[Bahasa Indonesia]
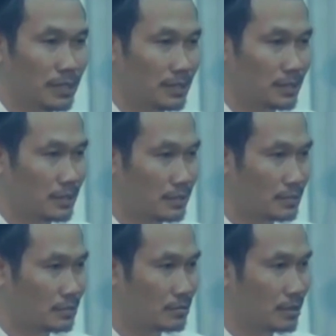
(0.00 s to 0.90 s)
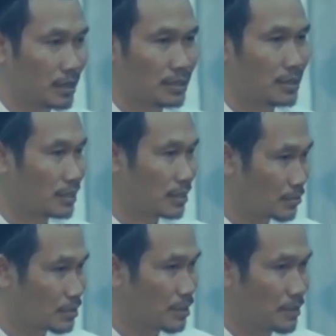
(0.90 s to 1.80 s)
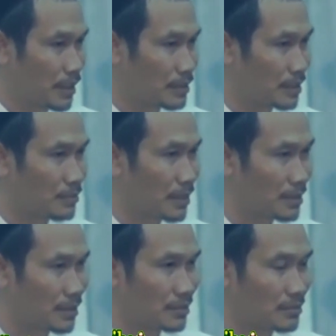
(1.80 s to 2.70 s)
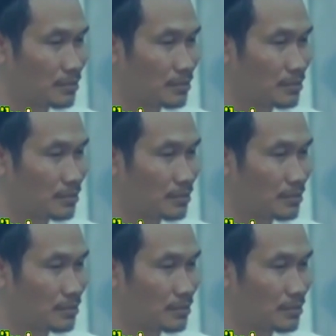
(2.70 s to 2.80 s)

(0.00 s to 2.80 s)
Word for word: mantek. Dulu Raden Asnawi ya pengajar mantek.